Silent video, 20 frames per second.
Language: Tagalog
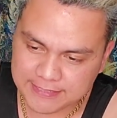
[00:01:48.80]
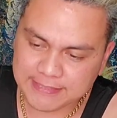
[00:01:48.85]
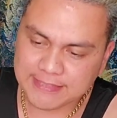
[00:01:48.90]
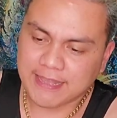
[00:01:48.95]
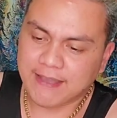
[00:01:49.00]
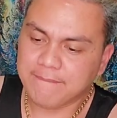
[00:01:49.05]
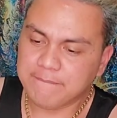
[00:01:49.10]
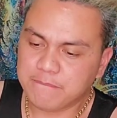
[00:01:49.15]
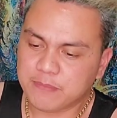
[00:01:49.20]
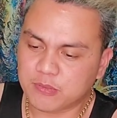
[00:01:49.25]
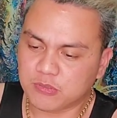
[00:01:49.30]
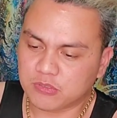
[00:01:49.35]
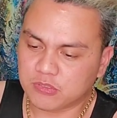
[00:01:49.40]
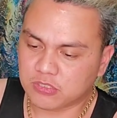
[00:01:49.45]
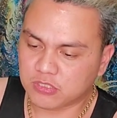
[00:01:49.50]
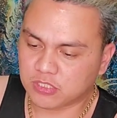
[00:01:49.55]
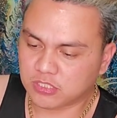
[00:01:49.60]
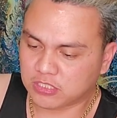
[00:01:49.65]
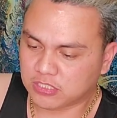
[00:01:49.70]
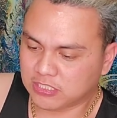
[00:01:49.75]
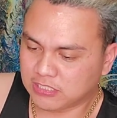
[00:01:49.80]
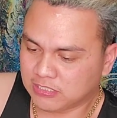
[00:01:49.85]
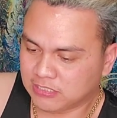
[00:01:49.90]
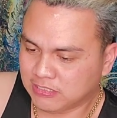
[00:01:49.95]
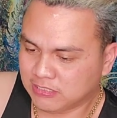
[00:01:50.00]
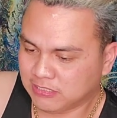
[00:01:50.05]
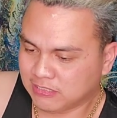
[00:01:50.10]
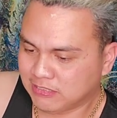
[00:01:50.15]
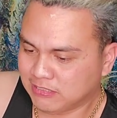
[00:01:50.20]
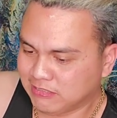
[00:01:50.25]
Tapos,
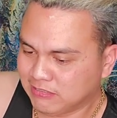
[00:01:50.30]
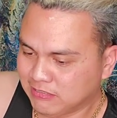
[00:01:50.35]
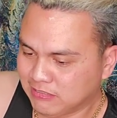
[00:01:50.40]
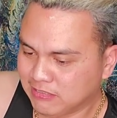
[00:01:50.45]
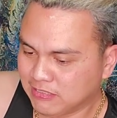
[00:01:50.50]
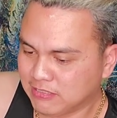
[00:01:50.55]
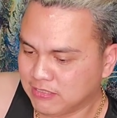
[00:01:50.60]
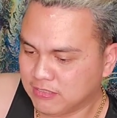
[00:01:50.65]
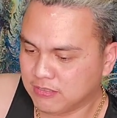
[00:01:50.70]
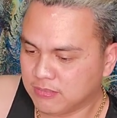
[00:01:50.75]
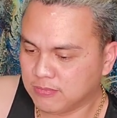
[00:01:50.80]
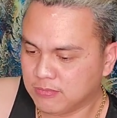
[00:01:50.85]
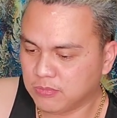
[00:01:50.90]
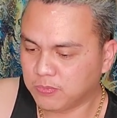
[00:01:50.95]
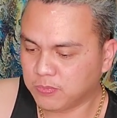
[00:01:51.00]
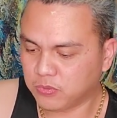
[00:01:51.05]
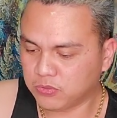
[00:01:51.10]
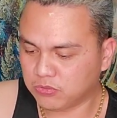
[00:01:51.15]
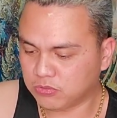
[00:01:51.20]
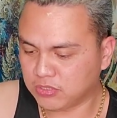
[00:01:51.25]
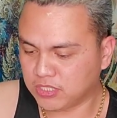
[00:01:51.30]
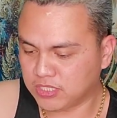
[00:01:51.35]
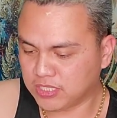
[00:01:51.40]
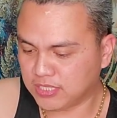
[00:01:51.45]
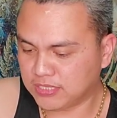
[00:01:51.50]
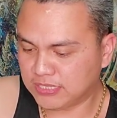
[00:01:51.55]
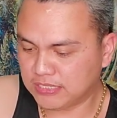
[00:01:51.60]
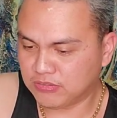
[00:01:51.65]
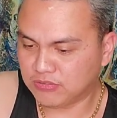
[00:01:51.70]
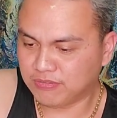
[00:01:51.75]
puputulin
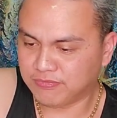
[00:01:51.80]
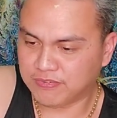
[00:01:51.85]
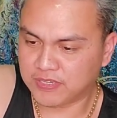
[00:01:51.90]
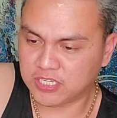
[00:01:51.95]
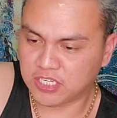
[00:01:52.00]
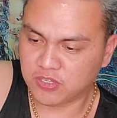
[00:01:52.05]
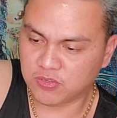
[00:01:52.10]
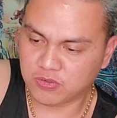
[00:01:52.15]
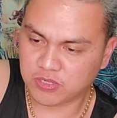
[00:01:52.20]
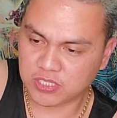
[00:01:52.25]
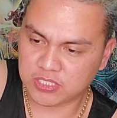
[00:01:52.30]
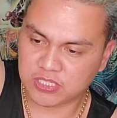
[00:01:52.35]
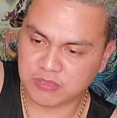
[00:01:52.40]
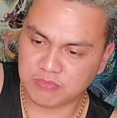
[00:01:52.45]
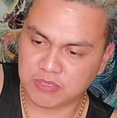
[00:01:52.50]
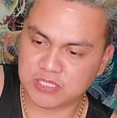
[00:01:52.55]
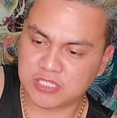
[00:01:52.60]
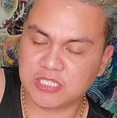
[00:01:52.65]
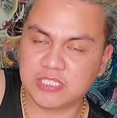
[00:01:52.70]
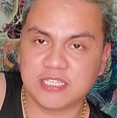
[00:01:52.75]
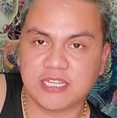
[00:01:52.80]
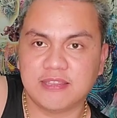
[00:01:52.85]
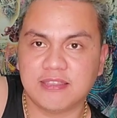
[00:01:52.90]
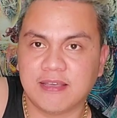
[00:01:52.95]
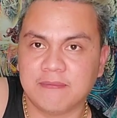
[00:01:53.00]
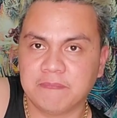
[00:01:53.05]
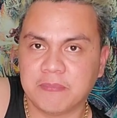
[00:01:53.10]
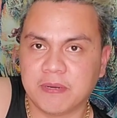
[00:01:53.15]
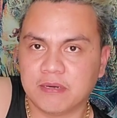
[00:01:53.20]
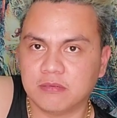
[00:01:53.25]
natin yung video kasi magsiset
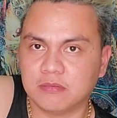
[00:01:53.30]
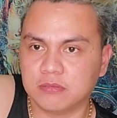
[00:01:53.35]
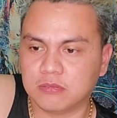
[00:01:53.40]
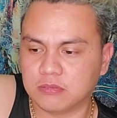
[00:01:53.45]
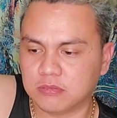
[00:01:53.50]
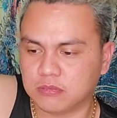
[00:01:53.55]
up ako.